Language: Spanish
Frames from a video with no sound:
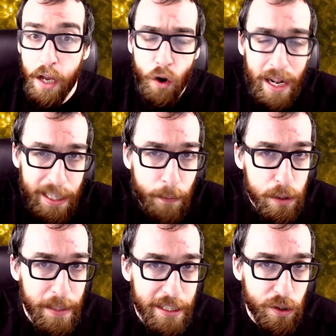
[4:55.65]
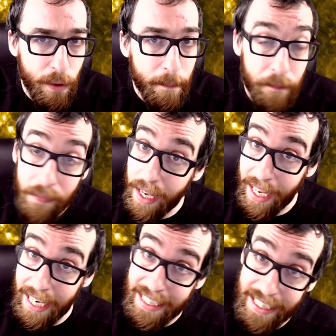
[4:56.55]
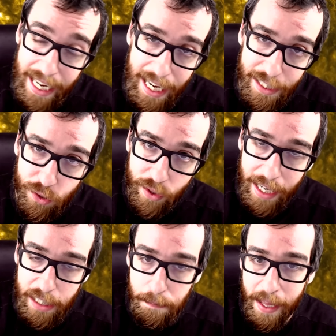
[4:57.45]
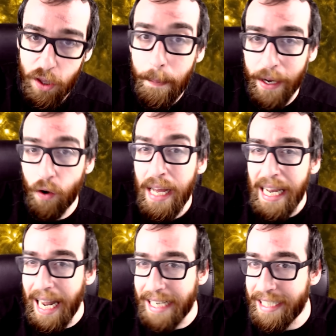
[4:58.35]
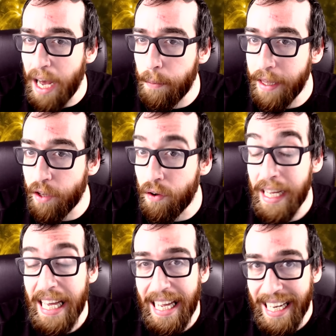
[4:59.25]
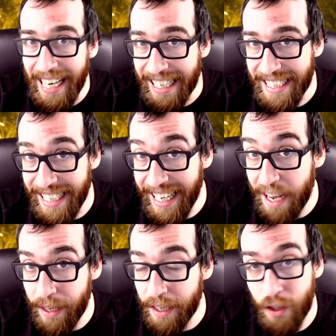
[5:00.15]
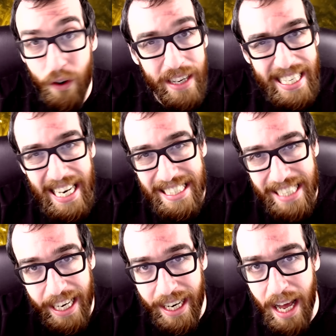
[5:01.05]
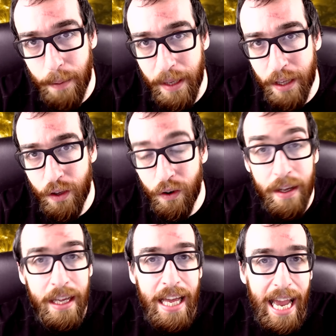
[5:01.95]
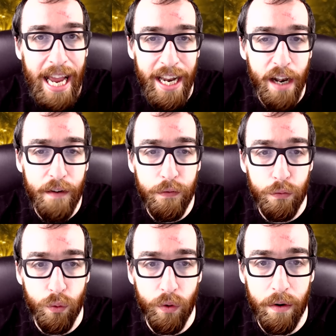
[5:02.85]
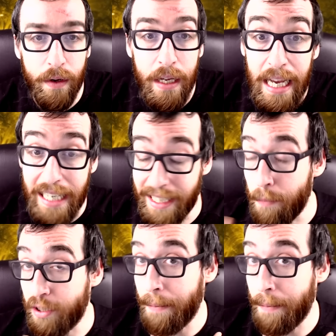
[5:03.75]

No las hemos visto en este caso del espacio, pero las ha habido, las sigue habiendo y las seguirá habiendo en el futuro. Estamos